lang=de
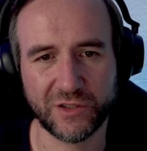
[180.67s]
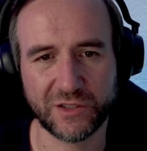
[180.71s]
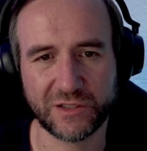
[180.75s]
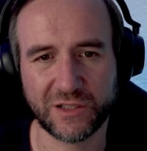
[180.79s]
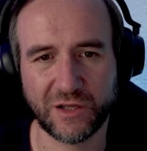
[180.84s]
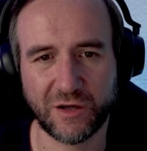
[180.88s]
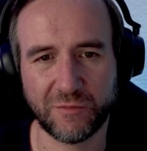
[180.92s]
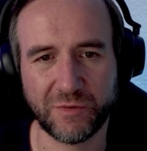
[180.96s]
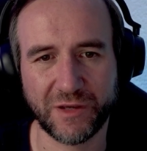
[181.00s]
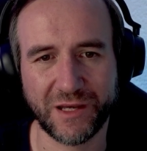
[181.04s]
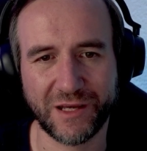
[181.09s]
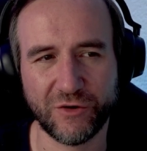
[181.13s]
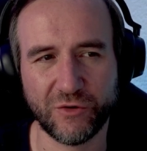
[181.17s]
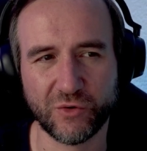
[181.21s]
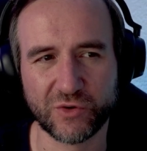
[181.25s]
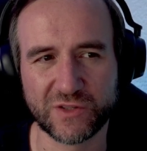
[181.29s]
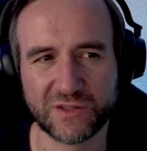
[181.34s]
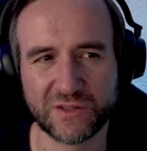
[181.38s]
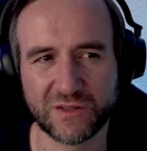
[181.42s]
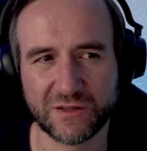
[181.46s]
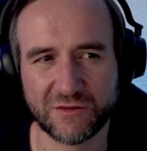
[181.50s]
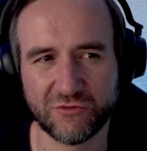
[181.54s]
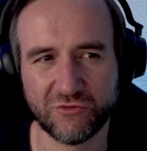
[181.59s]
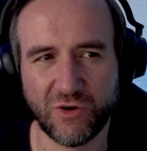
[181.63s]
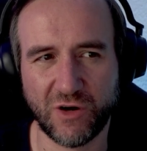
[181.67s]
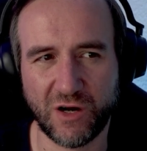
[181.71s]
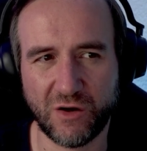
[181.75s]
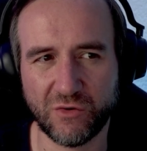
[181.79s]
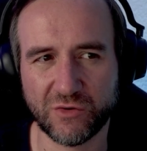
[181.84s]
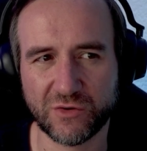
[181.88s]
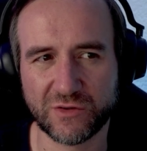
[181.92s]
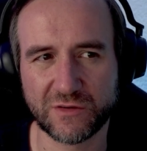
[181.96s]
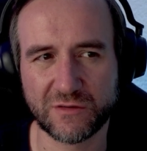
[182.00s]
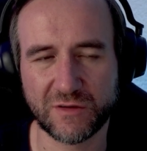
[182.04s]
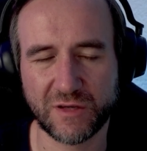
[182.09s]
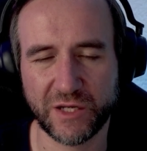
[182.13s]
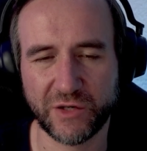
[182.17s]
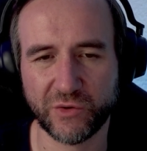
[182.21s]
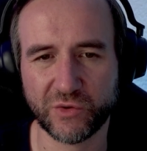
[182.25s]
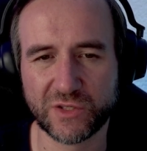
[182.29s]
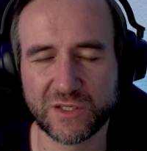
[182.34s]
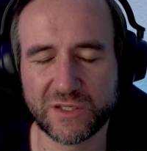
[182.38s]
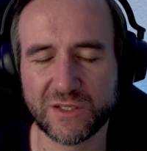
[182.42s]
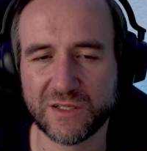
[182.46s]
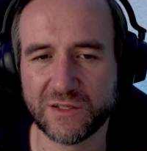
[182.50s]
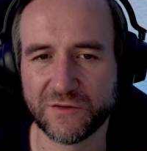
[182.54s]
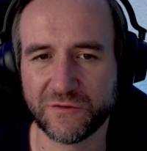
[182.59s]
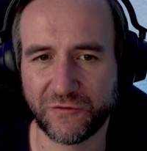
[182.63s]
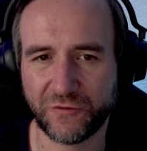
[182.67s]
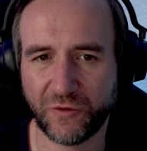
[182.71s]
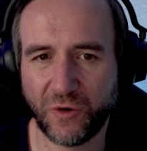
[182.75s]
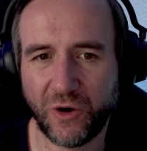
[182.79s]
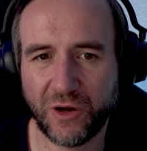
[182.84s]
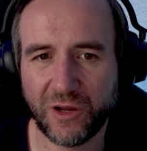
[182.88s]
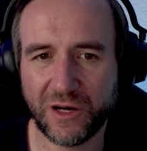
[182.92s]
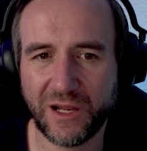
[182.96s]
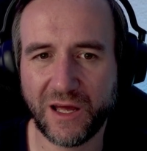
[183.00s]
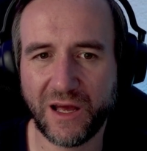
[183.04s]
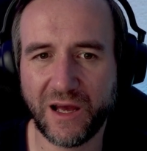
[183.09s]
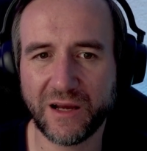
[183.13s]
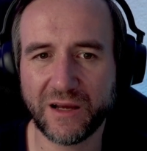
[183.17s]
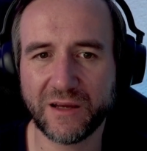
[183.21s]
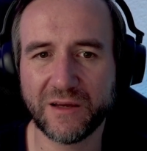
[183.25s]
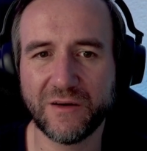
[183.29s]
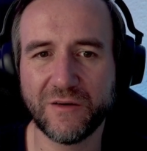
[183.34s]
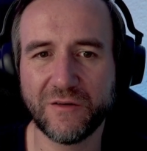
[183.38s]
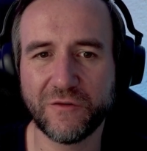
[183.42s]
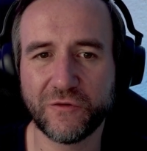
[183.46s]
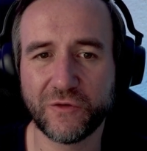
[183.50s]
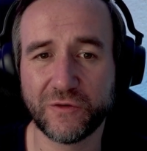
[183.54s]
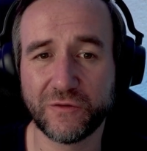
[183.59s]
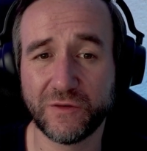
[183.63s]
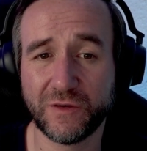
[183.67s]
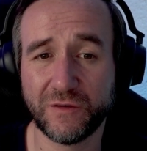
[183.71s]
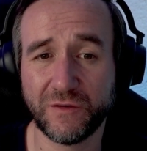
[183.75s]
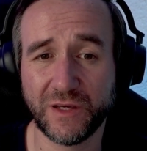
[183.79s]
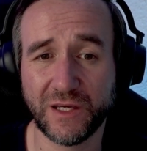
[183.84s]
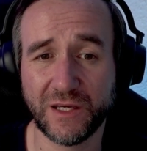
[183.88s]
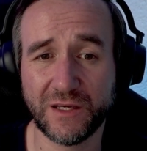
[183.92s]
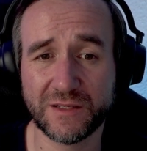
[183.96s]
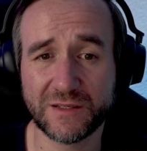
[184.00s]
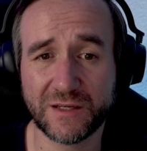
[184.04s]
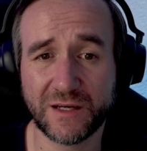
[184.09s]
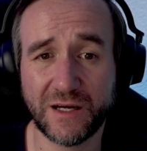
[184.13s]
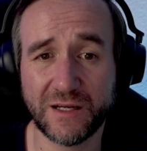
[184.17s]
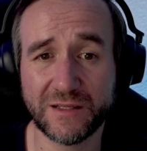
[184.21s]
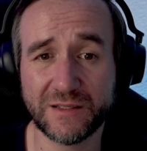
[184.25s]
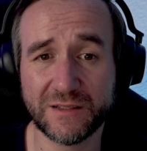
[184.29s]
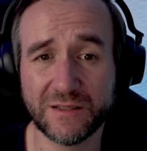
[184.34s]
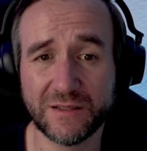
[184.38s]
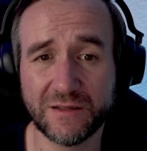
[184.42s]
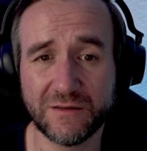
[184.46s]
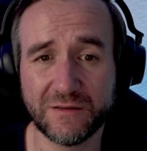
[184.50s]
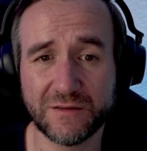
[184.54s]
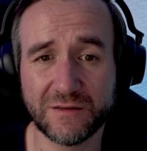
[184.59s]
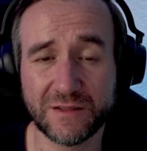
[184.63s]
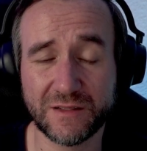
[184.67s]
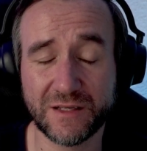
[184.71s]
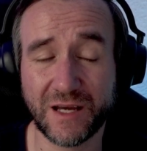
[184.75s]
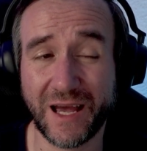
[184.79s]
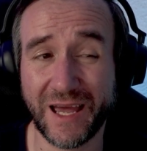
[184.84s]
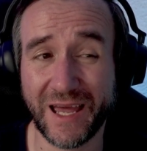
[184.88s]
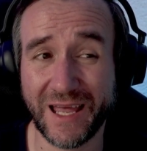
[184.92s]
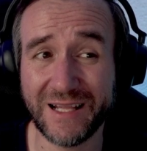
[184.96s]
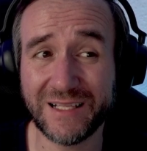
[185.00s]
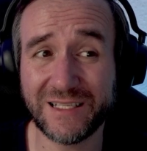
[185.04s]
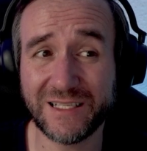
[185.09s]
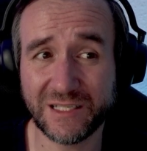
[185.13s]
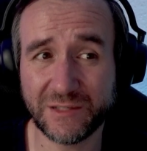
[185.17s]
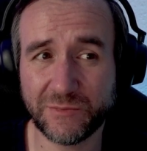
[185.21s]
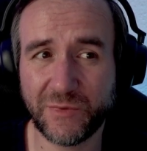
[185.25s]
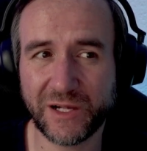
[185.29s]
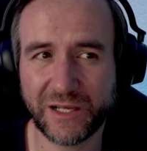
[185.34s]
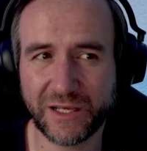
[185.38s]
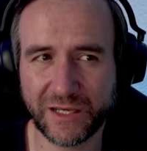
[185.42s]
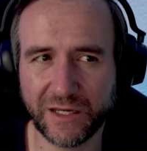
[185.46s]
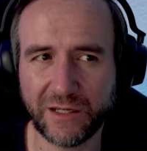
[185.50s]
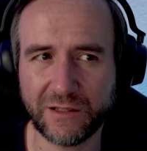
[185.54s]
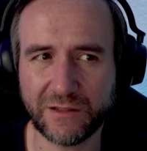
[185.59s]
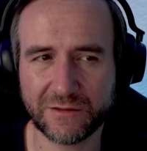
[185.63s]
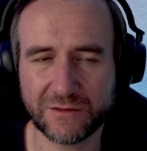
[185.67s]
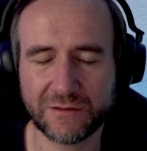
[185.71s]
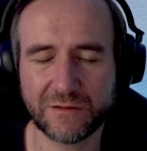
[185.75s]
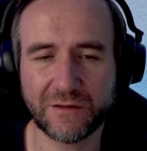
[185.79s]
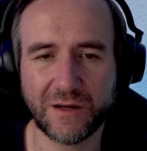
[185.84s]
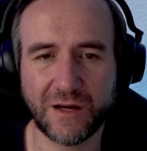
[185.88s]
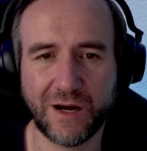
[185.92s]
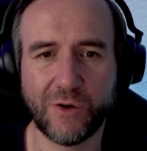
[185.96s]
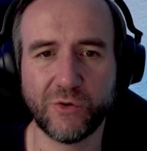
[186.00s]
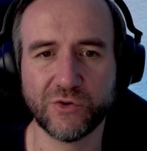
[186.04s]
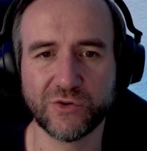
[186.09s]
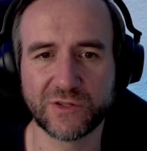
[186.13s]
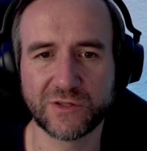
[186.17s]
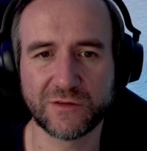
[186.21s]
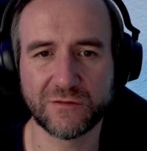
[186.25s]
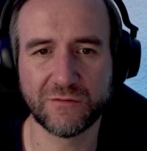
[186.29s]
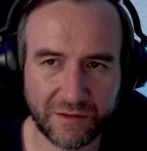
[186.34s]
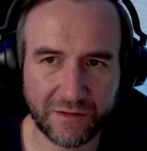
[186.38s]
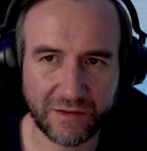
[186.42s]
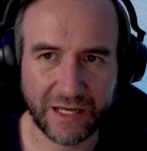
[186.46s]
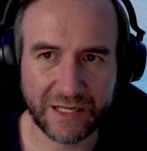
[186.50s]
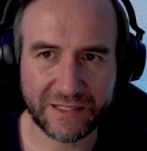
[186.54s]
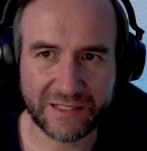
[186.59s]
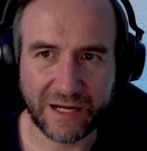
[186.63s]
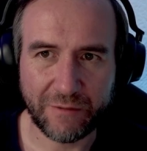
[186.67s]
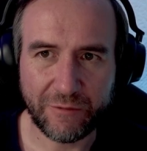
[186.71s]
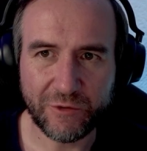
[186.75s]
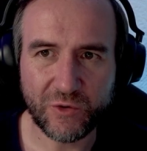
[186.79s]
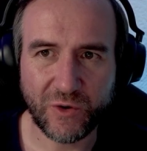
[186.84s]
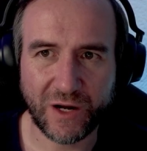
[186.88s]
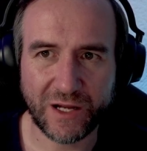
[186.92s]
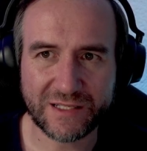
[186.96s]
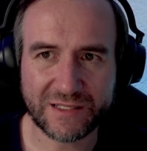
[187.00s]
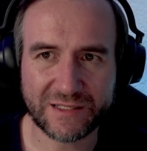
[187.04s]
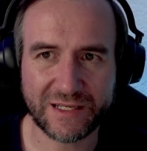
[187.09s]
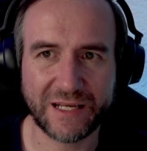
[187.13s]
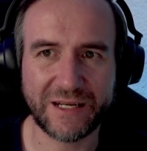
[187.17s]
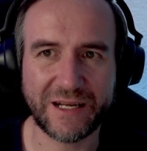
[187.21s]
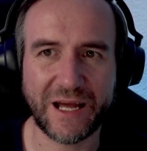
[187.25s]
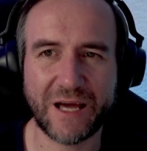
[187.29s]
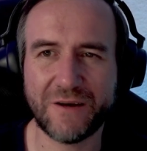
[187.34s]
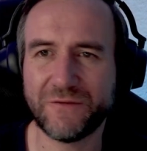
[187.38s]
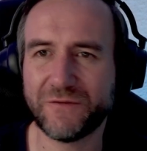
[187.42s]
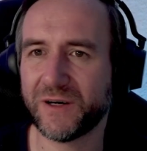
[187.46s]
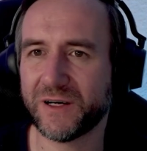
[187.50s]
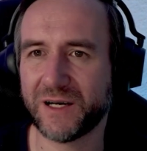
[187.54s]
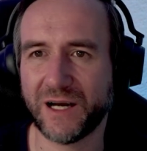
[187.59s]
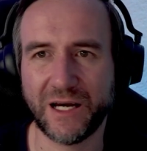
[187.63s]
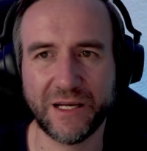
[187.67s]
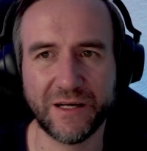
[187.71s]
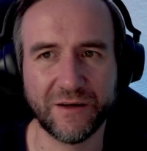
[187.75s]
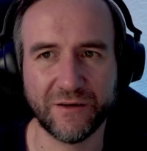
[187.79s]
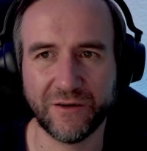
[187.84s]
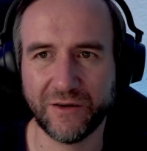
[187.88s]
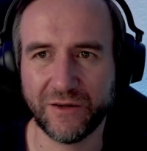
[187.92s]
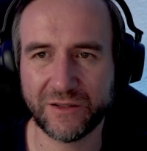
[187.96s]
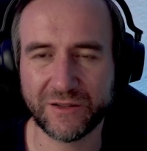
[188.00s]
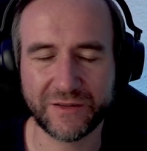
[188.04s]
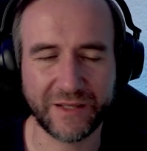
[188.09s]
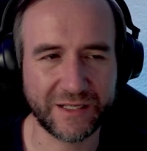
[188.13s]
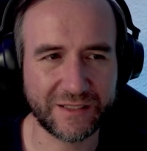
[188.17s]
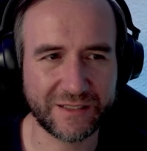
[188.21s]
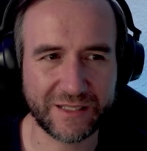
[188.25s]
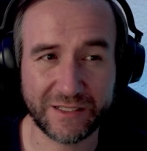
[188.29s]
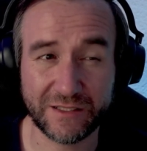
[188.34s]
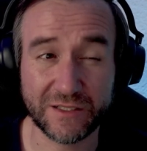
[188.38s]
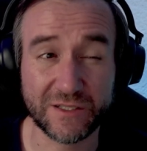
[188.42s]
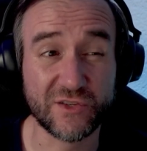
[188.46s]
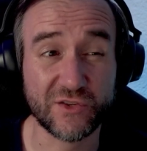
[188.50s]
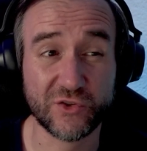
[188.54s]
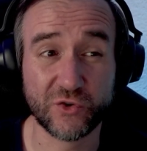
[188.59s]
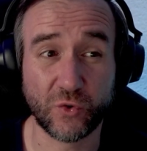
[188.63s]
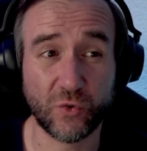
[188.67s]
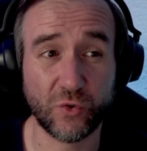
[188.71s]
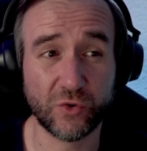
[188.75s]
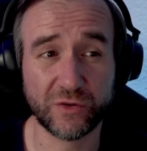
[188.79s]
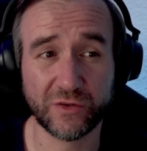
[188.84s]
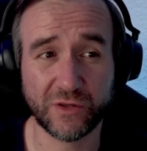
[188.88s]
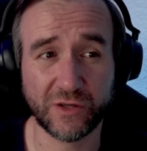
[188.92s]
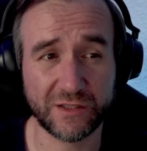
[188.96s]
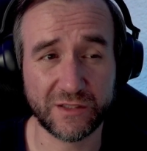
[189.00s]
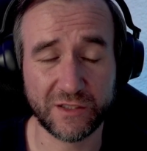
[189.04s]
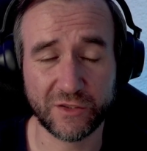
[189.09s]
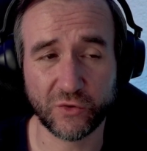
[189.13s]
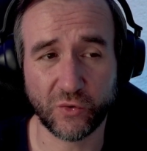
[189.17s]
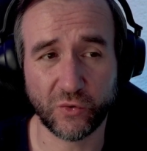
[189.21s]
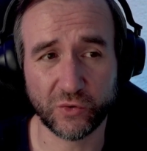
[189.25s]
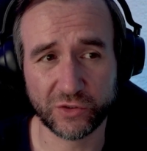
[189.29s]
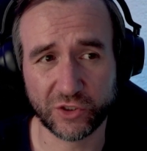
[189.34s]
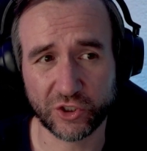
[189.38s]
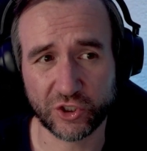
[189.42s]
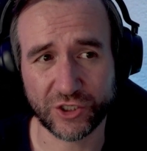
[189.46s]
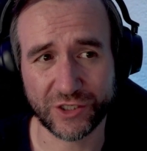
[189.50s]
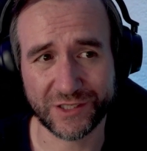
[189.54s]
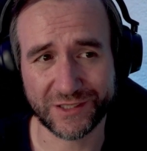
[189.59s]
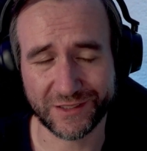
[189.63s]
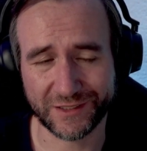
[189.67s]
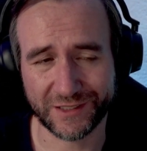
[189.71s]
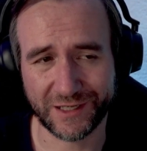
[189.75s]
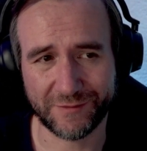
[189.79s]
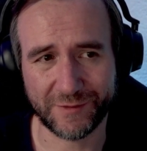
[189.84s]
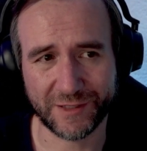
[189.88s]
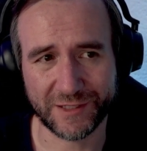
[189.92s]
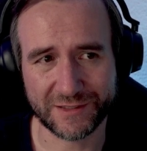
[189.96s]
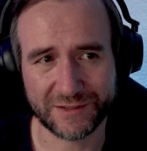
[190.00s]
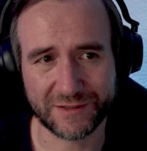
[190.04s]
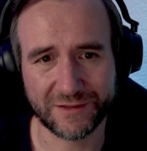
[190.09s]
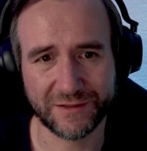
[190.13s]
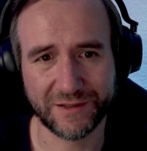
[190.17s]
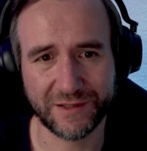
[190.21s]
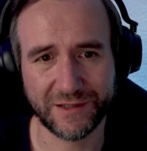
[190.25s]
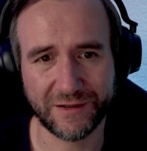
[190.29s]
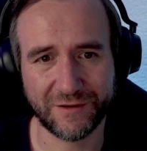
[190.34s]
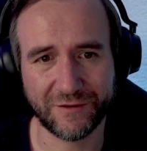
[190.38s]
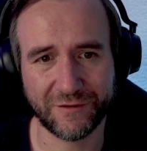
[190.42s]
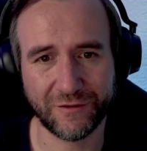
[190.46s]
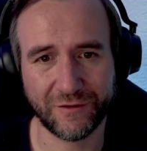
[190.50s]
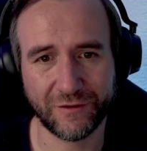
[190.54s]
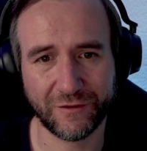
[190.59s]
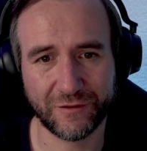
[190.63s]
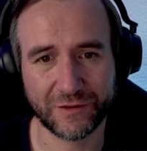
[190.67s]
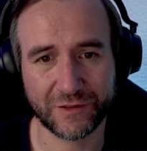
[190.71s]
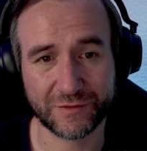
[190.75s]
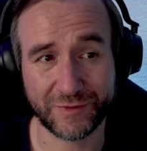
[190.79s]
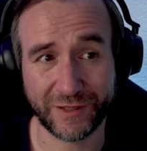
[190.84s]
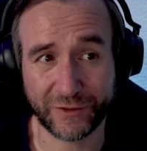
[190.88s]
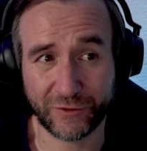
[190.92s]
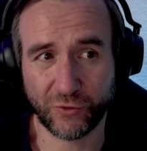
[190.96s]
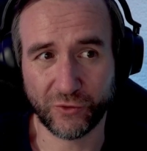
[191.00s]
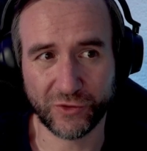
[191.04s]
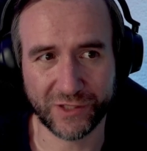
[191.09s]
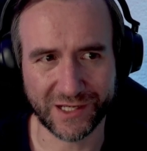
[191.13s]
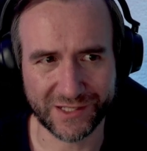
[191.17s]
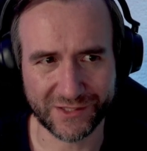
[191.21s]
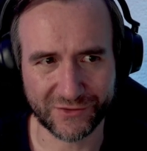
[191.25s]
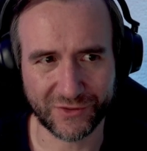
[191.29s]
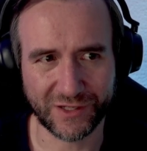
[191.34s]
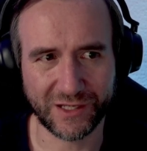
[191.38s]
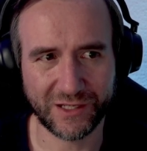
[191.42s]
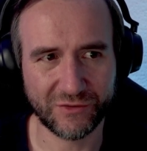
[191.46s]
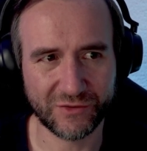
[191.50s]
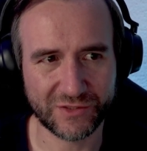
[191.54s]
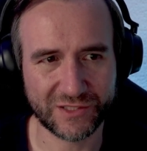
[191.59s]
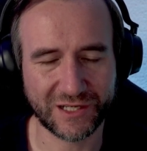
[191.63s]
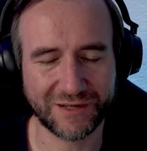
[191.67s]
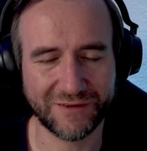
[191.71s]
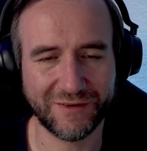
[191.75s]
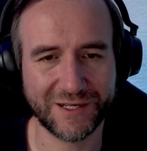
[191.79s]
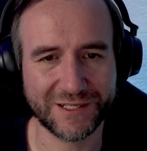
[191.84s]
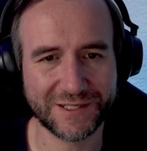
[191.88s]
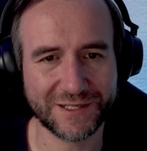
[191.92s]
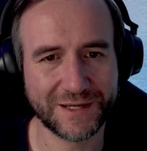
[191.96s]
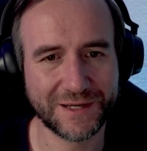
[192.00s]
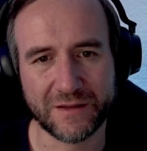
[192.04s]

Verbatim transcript: Ich glaube, er nutzt es nur aus. Er nutzt diese Vorlage von WWE-Seite, die er endlich mal kriegt, aus. AW hat es seit Anfang an, ne? denkt an, diesen Drohnen, an die Drohnengeschichte damals. Ja? Äh, das war Cody ja sogar, lustigerweise.